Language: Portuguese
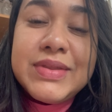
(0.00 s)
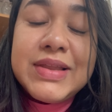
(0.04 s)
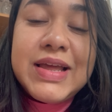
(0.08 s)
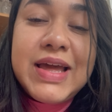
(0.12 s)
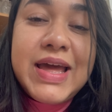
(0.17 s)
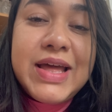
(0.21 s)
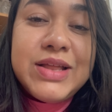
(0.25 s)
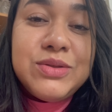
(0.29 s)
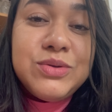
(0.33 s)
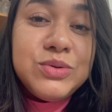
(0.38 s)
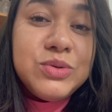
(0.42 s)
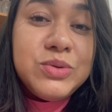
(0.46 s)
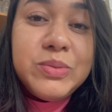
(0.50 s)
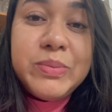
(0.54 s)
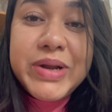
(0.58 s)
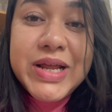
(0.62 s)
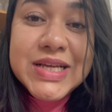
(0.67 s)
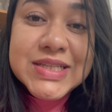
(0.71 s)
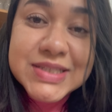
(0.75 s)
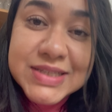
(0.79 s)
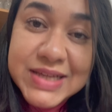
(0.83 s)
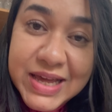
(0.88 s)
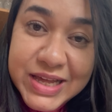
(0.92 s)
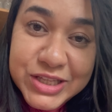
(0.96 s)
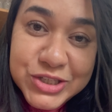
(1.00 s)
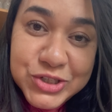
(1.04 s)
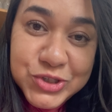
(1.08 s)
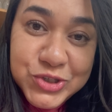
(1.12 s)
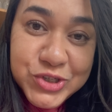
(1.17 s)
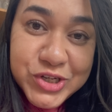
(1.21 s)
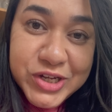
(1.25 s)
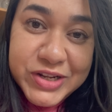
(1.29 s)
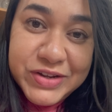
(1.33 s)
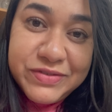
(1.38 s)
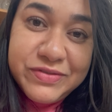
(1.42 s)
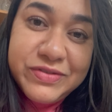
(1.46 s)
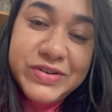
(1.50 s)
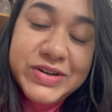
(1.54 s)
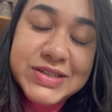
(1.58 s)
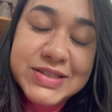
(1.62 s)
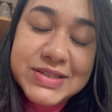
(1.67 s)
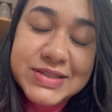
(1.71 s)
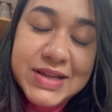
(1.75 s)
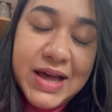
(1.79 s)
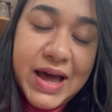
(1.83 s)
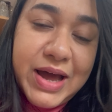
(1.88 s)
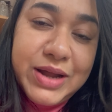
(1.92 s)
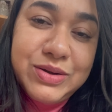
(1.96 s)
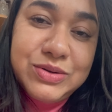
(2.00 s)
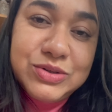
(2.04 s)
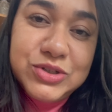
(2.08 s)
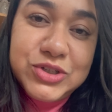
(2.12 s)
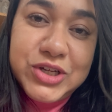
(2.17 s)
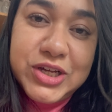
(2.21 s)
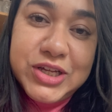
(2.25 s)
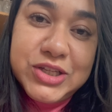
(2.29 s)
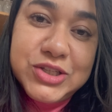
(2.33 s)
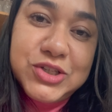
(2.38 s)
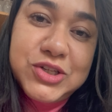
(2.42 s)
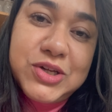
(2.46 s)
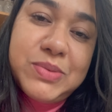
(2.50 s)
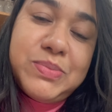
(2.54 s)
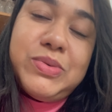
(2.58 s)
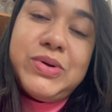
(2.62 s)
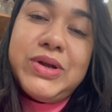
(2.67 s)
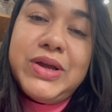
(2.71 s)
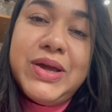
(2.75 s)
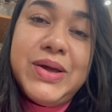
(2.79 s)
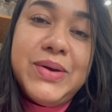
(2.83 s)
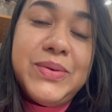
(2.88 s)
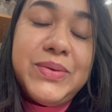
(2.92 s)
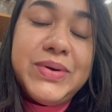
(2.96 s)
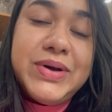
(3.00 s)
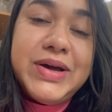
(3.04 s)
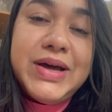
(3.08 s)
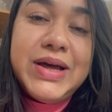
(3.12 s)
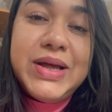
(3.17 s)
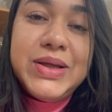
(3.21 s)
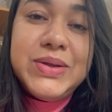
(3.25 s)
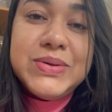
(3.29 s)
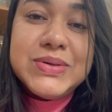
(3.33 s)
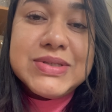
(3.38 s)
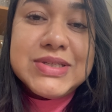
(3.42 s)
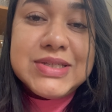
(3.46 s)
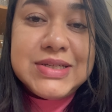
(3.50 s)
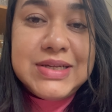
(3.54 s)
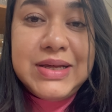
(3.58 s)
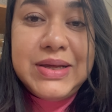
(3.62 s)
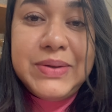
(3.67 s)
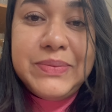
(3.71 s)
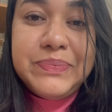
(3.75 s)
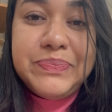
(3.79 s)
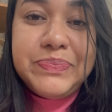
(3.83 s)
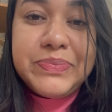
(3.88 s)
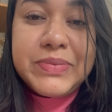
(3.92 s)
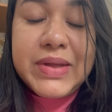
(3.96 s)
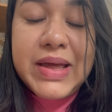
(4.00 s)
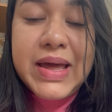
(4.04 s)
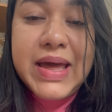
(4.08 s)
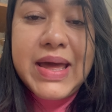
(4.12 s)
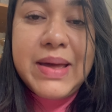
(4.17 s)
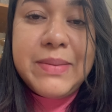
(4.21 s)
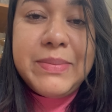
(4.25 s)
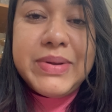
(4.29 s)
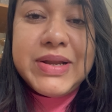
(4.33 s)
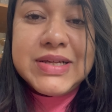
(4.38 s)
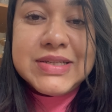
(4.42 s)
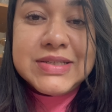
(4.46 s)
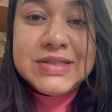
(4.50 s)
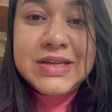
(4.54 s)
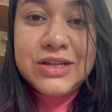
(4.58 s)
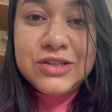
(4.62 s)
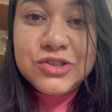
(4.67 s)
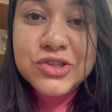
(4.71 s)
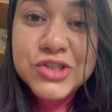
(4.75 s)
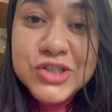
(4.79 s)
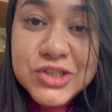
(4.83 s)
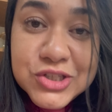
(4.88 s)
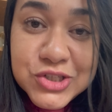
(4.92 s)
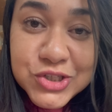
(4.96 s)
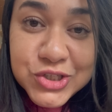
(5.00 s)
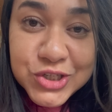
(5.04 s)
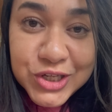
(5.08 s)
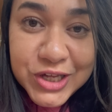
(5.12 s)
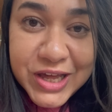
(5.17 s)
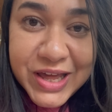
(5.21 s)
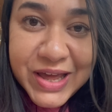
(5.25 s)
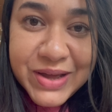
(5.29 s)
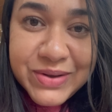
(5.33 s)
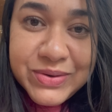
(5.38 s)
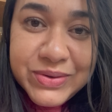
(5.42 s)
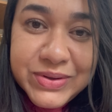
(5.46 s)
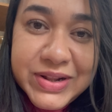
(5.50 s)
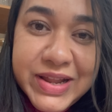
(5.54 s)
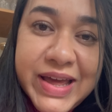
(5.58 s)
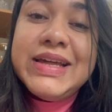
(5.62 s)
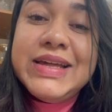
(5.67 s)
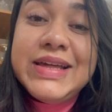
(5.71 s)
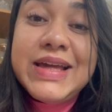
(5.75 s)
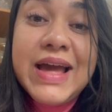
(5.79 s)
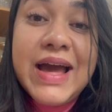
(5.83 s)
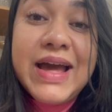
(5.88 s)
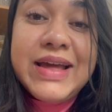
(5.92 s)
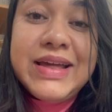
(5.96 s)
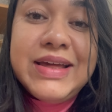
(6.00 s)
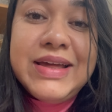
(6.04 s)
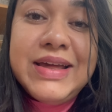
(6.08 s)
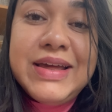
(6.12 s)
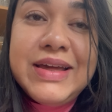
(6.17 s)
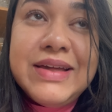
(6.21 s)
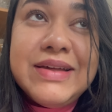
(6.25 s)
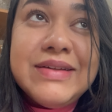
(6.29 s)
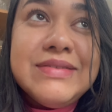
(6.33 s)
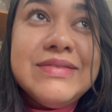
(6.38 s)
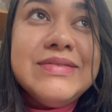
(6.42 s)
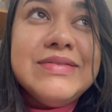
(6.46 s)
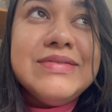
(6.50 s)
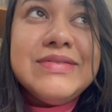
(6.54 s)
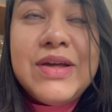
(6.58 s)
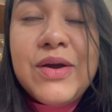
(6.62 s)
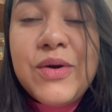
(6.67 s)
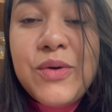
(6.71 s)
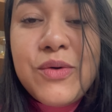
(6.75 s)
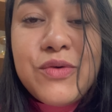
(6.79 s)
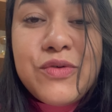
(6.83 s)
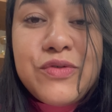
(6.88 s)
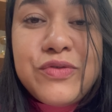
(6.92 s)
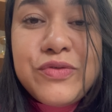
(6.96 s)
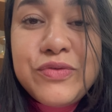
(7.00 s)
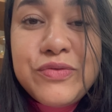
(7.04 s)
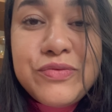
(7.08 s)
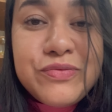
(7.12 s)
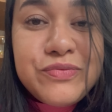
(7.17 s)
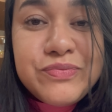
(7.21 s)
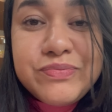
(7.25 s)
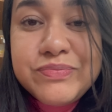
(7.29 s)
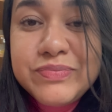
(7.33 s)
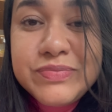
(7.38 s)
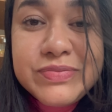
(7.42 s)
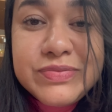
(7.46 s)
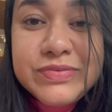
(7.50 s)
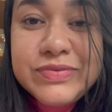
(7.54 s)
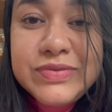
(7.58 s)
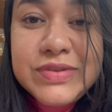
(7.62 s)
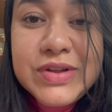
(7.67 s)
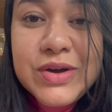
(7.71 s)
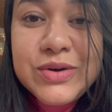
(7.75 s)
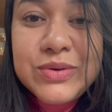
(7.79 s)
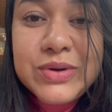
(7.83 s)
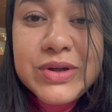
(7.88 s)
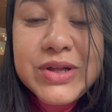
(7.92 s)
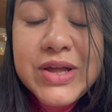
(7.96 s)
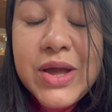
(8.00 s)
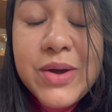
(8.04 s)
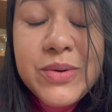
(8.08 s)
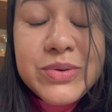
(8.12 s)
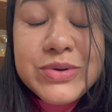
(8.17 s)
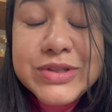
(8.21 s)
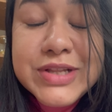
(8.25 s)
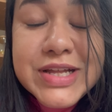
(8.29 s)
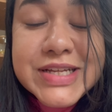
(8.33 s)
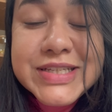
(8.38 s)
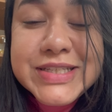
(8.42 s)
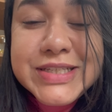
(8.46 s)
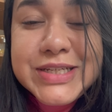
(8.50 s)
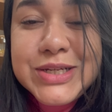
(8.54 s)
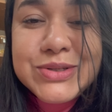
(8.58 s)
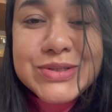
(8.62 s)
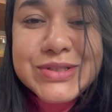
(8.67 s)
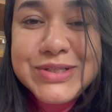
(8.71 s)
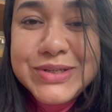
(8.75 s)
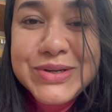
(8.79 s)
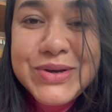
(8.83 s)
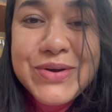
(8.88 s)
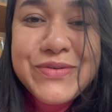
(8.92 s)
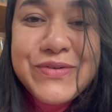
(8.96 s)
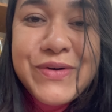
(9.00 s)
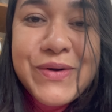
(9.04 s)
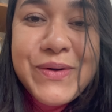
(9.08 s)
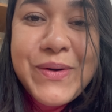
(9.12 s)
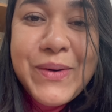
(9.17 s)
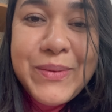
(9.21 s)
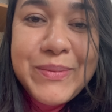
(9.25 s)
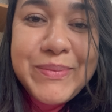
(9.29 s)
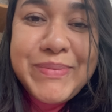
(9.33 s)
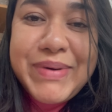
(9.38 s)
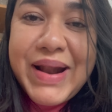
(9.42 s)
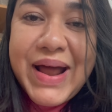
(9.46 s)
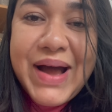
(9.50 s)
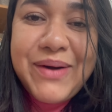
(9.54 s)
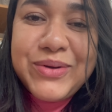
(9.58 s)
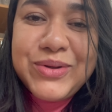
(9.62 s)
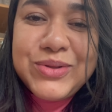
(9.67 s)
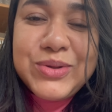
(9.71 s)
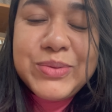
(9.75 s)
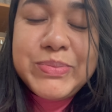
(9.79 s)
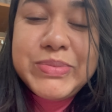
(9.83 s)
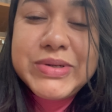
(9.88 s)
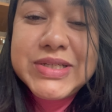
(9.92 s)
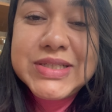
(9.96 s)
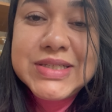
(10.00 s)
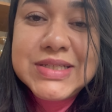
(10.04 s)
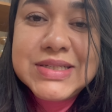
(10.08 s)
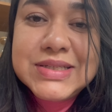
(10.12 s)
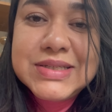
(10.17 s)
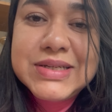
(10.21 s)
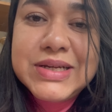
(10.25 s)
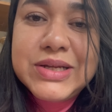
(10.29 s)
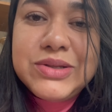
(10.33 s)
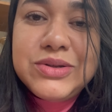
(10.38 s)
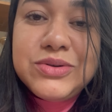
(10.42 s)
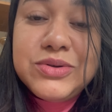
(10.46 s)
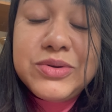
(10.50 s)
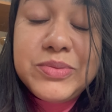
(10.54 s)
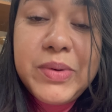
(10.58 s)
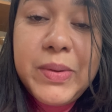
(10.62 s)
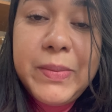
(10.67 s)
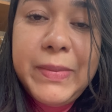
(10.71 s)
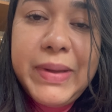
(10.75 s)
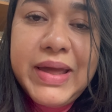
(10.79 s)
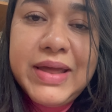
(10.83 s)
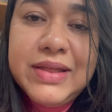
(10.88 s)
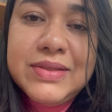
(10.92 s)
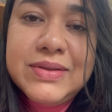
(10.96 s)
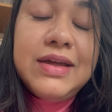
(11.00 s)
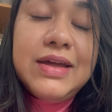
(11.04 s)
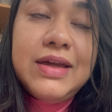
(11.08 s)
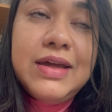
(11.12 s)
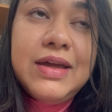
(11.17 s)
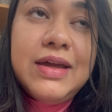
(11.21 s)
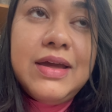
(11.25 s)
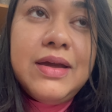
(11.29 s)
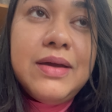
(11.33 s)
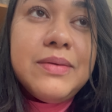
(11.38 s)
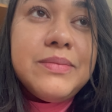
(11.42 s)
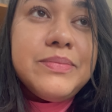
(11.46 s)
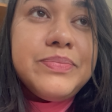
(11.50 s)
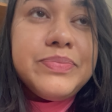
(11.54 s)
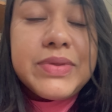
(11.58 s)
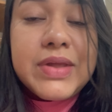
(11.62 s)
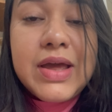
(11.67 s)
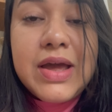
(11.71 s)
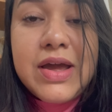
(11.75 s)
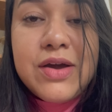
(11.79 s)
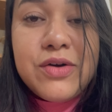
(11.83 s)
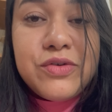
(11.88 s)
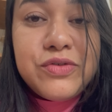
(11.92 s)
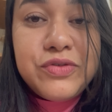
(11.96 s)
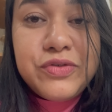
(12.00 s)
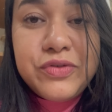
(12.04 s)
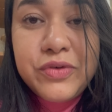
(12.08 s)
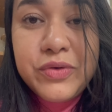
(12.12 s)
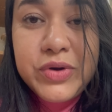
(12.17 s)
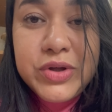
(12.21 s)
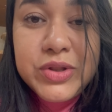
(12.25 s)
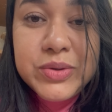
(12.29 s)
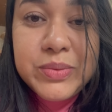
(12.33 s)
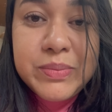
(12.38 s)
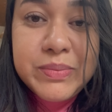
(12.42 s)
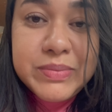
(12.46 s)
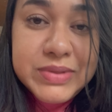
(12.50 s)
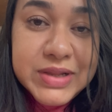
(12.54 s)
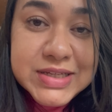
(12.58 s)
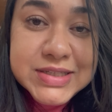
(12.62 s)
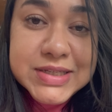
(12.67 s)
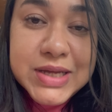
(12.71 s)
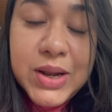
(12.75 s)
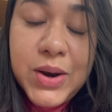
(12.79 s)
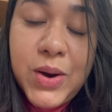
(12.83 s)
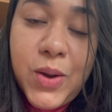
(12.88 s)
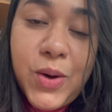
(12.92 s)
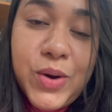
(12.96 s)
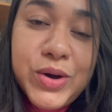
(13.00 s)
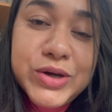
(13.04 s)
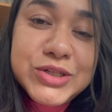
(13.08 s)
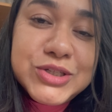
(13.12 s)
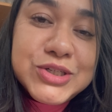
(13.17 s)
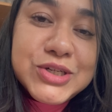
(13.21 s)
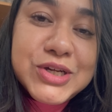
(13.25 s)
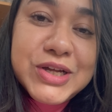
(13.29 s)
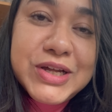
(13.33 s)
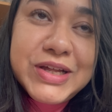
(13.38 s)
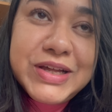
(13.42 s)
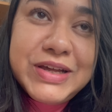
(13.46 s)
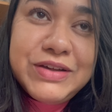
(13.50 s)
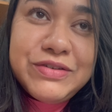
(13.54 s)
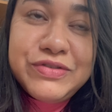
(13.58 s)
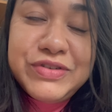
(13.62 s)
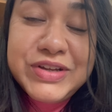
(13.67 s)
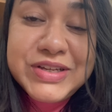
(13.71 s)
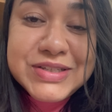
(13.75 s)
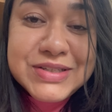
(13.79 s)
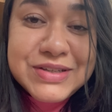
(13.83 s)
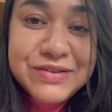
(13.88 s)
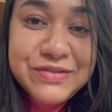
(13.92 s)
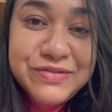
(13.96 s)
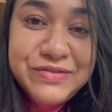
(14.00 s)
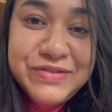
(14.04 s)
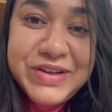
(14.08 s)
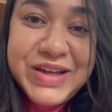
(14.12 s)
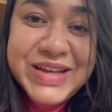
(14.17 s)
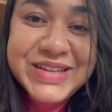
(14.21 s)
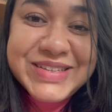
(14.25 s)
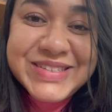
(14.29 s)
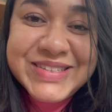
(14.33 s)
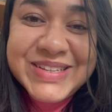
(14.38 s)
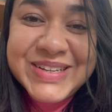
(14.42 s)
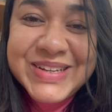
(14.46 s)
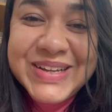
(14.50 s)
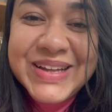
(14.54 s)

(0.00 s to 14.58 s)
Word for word: É tudo presente de aniversário, gente. É porque eu ganho, assim, é, presente em dinheiro, né? E aí eu eu, eu decido, assim, que eu vou comprar o que eu tô precisando no momento. E eu fui no, nessa loja e fiz a festa.